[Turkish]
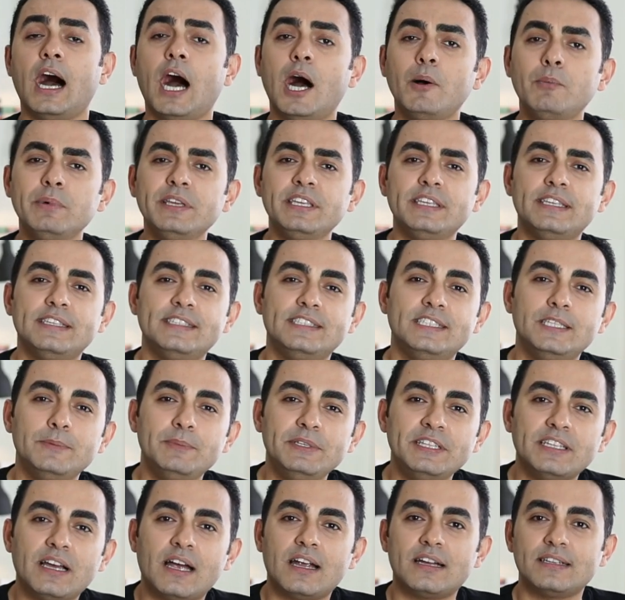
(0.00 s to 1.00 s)
Ama
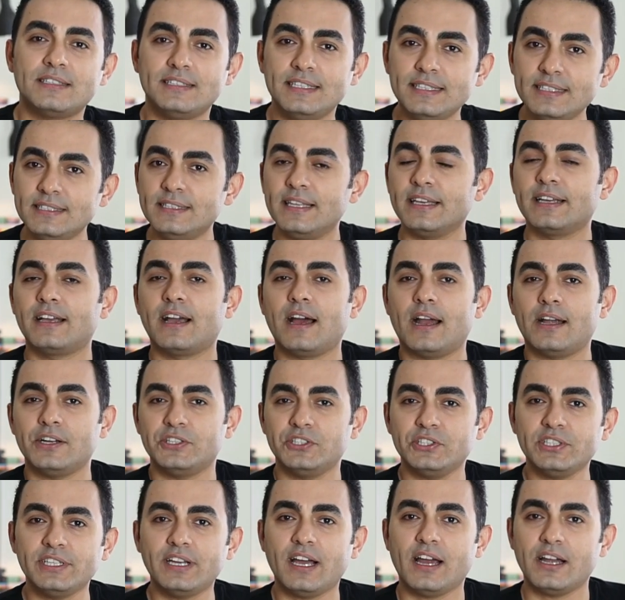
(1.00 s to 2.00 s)
gizli bir narsistle
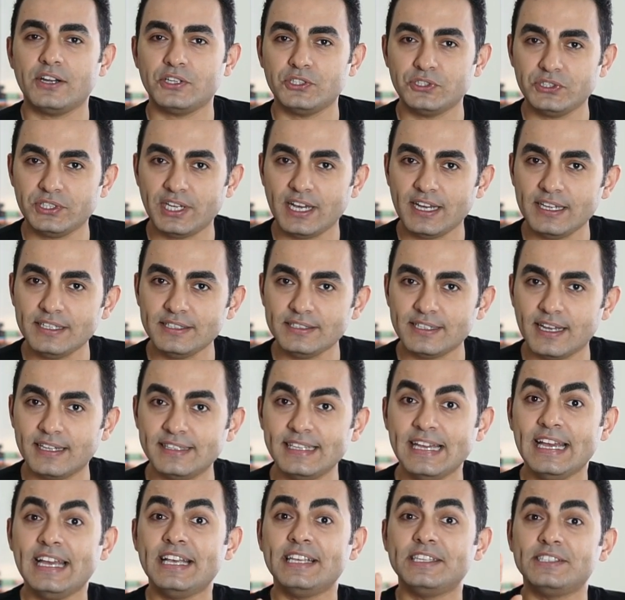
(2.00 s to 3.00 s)
karşı
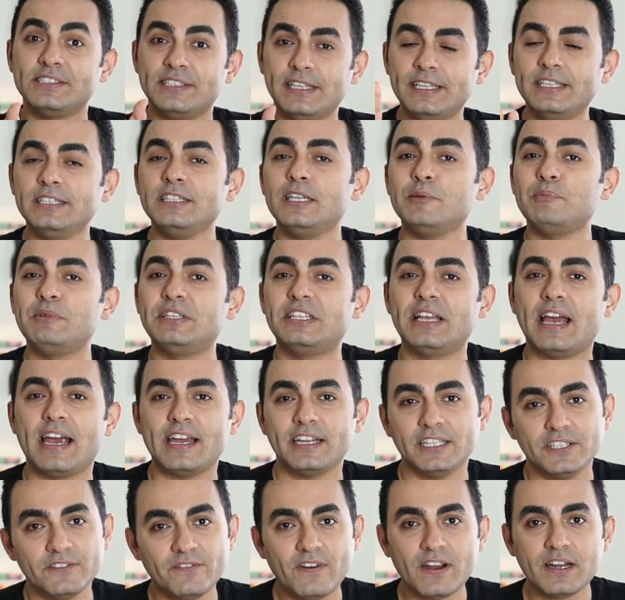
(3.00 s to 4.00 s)
karşıyaysan seninle bir
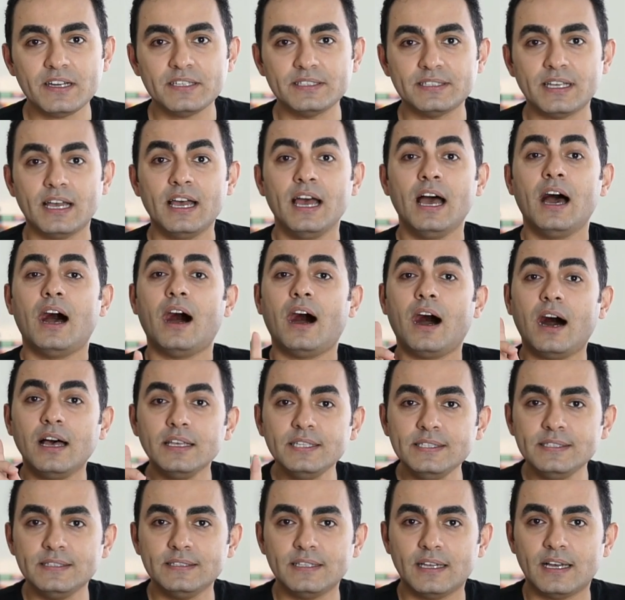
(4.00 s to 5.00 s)
derdi varsa
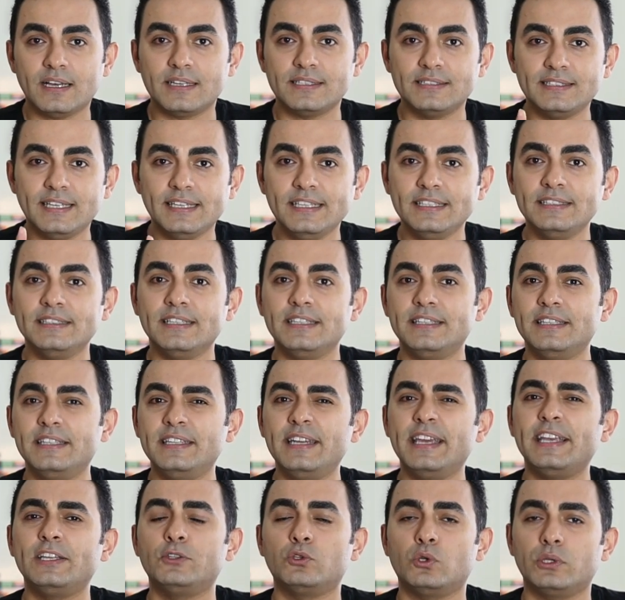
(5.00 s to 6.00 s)
asla seninle
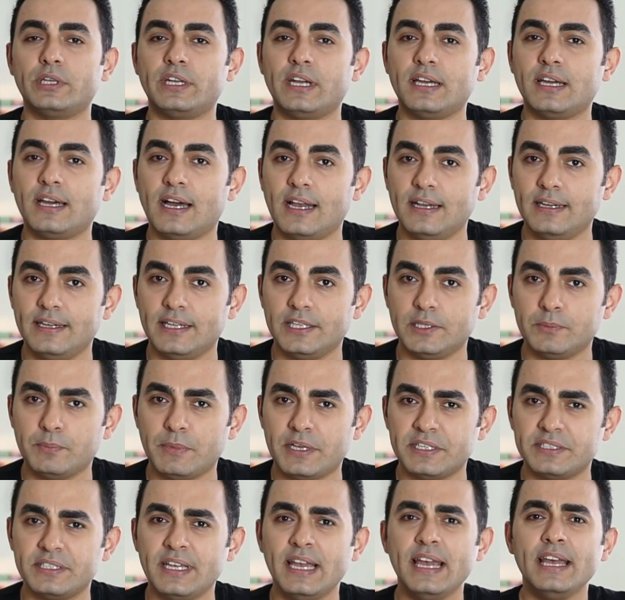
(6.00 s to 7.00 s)
direkt olarak
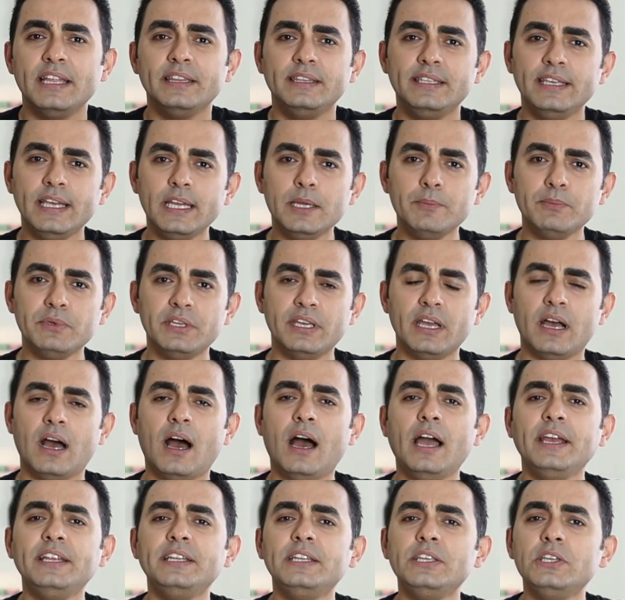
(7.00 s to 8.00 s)
halletmez. Diyelim ki
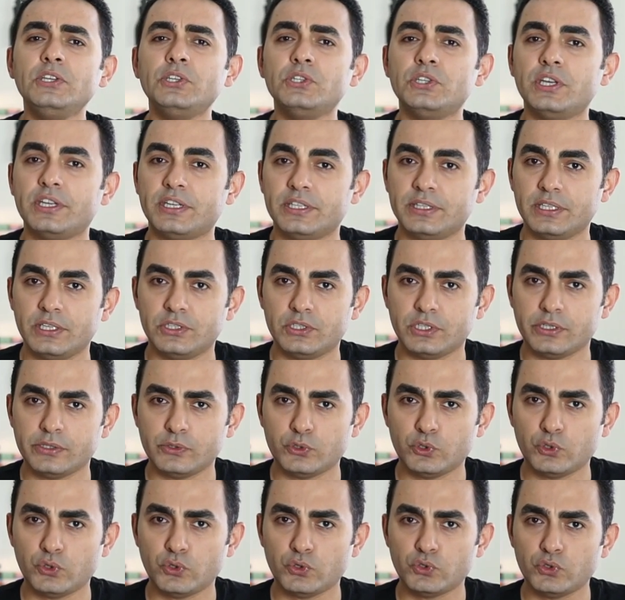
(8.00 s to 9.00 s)
aynı iş yerinde
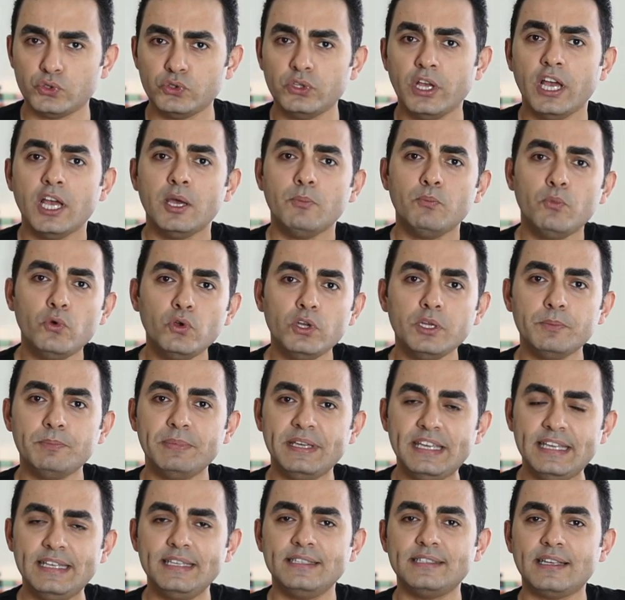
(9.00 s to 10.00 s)
çalışıyorsun.
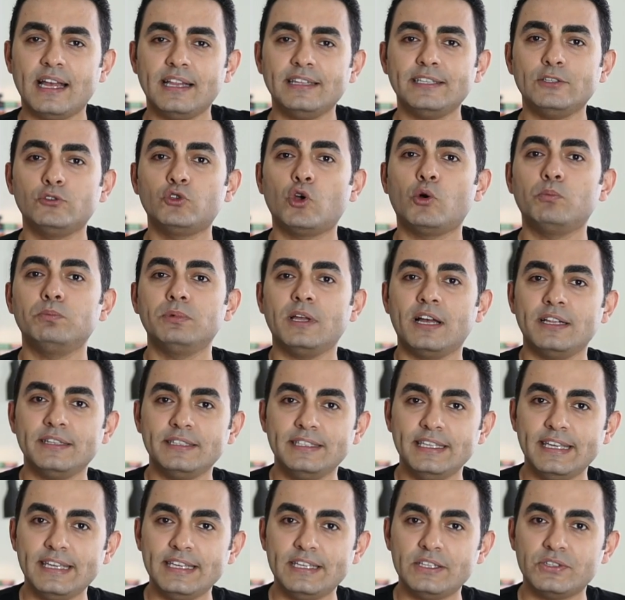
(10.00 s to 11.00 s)
Böyle bir insanla
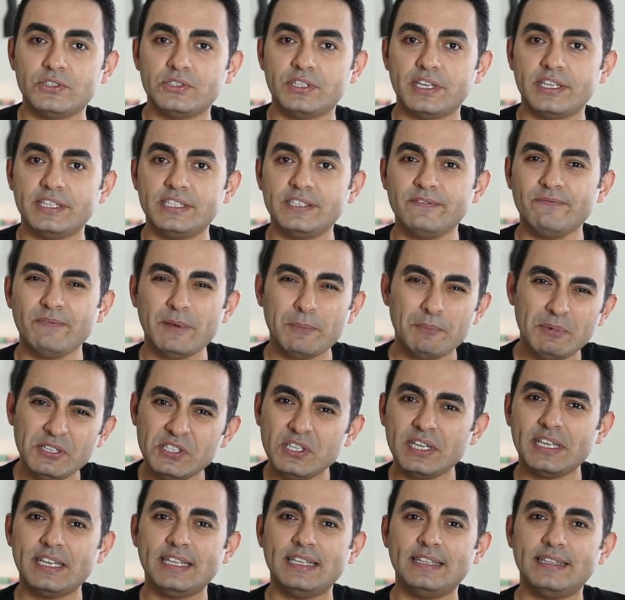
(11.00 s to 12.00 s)
toplantıya gireceksin ve bir
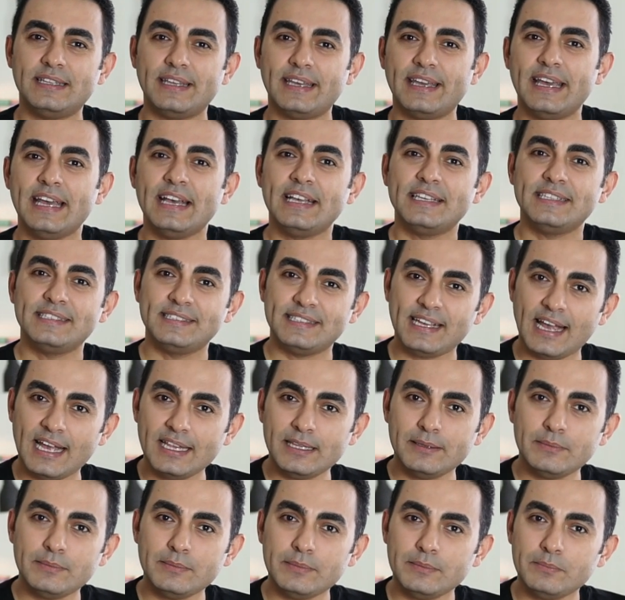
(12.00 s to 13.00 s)
şekilde
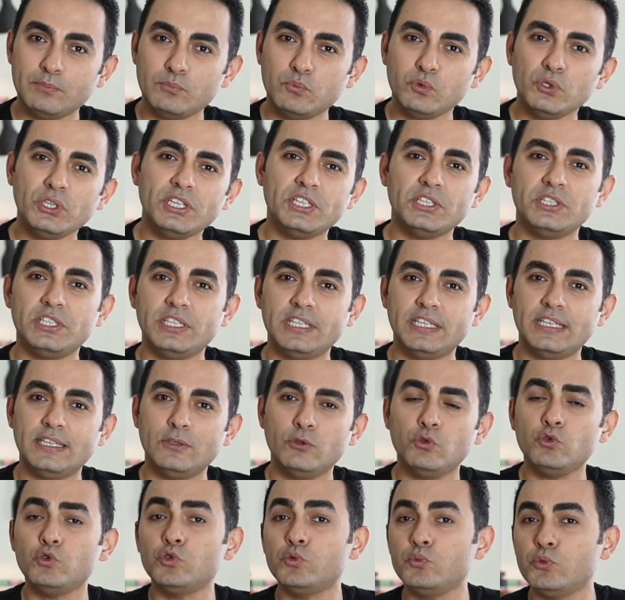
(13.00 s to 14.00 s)
sen bu
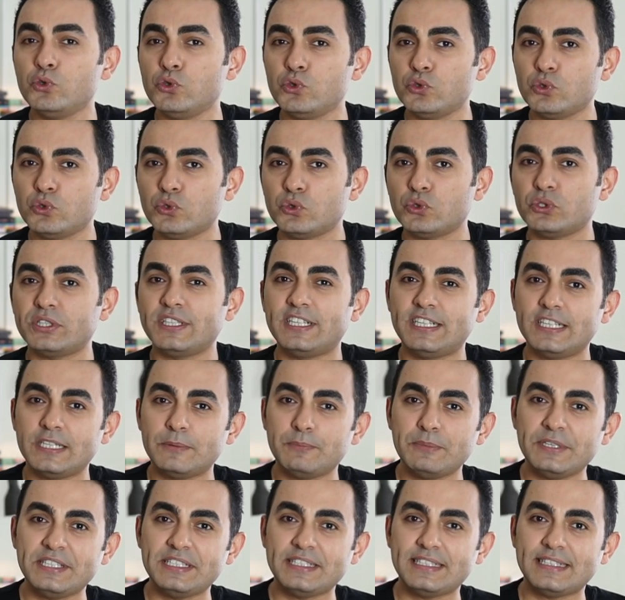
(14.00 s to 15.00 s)
kişiyi üzmüşsündür,
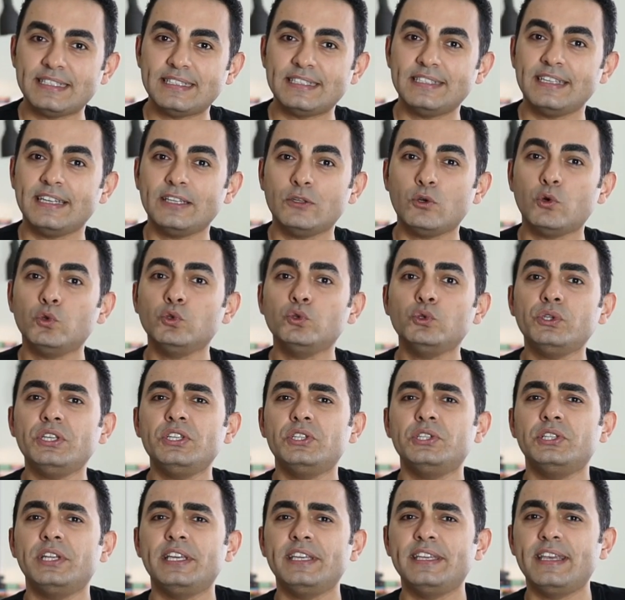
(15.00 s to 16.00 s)
kırmışsındır ya da onun
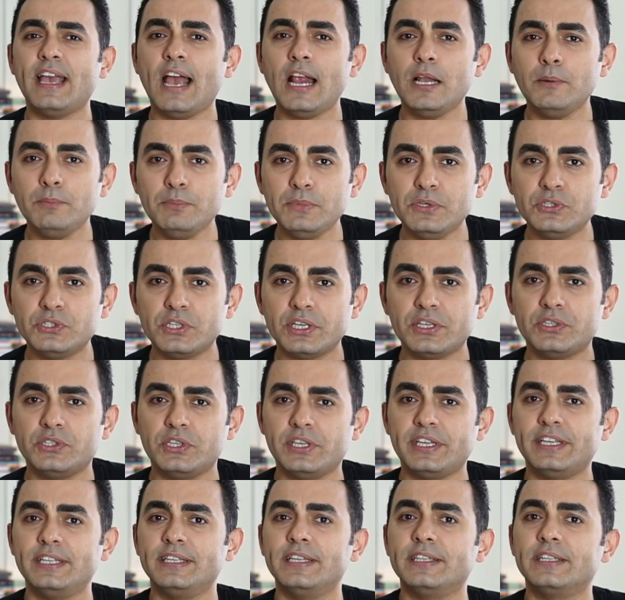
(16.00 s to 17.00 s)
işine gelmeyecek
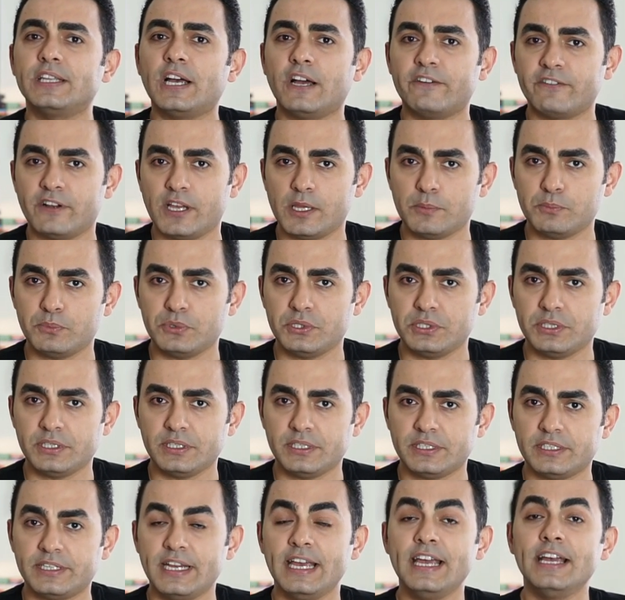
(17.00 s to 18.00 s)
şekilde
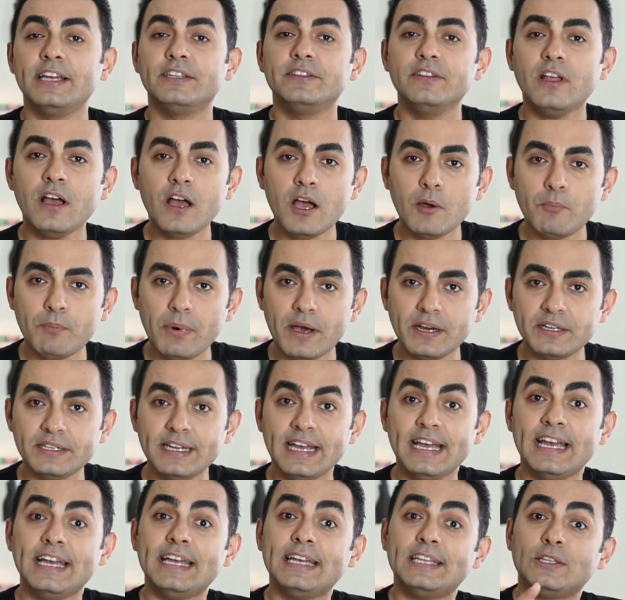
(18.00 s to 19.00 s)
davranmışsındır. Ne yapar?